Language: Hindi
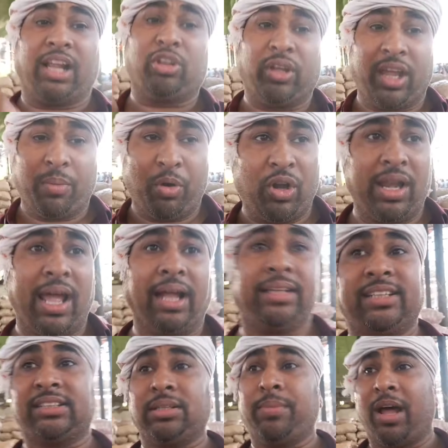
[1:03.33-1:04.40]
मेरा तो ये बोलना
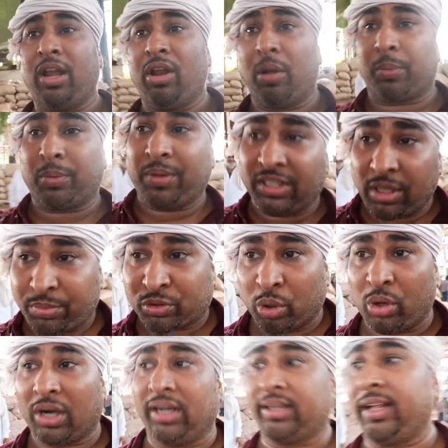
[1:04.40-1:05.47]
है जैसे मान लो आपके पास अब
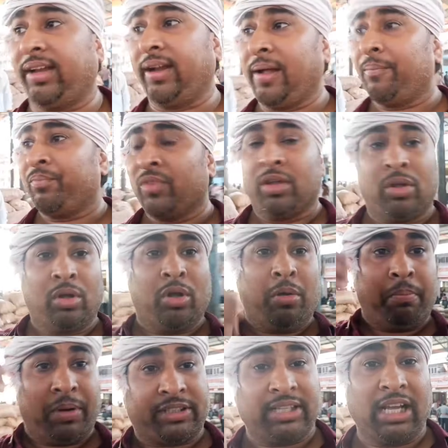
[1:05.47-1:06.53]
सौ कट्टे हैं ना
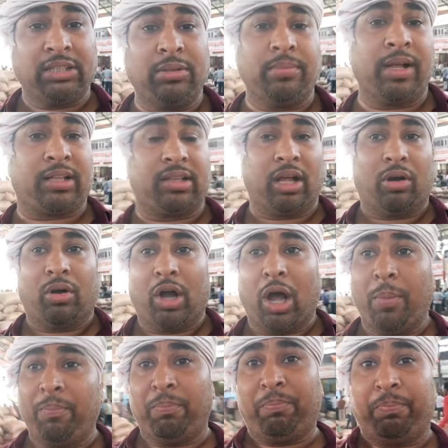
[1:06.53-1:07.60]
पचास भी मत
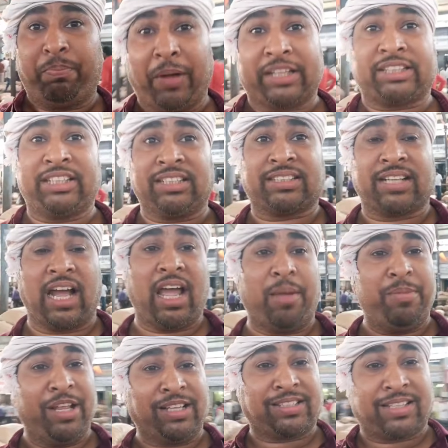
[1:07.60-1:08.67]
लाओ अब पच्चीस
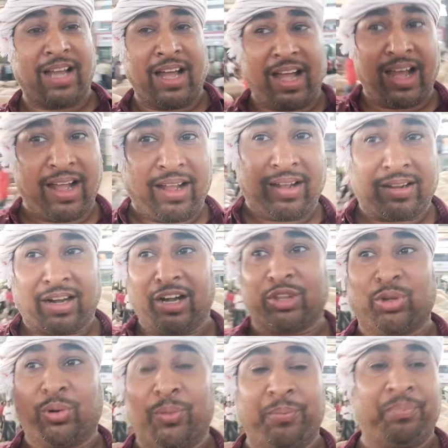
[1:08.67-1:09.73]
का बीस का
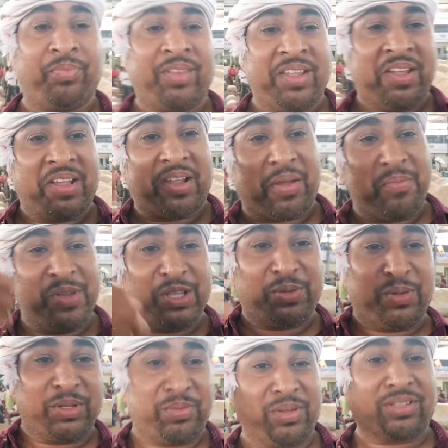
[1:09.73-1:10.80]
कर दो क्या
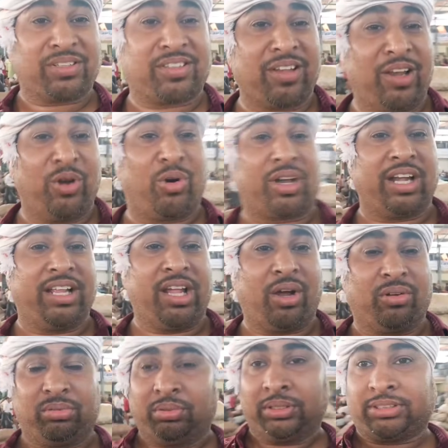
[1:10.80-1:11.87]
बीस बीस बीस के लोट ले
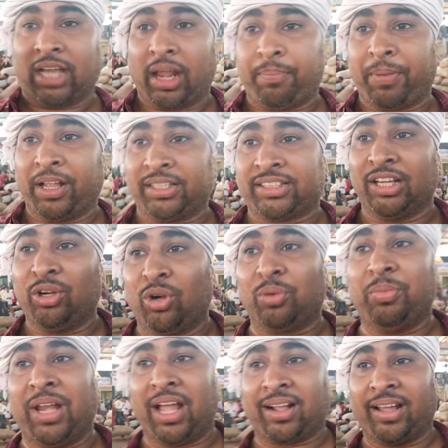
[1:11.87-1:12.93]
जाओ चार पाँच छः
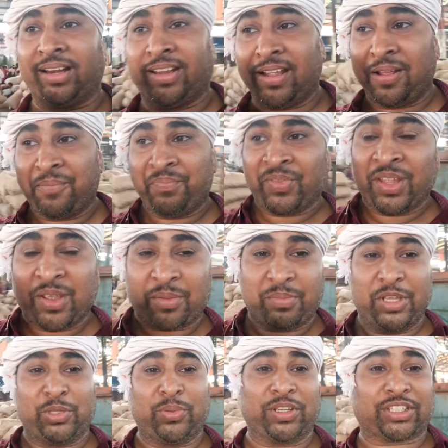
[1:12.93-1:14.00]
लोग मिला करके
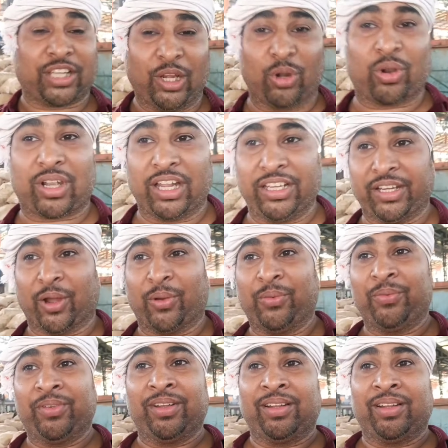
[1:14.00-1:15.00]
बीस बीस के लोट ले जाओ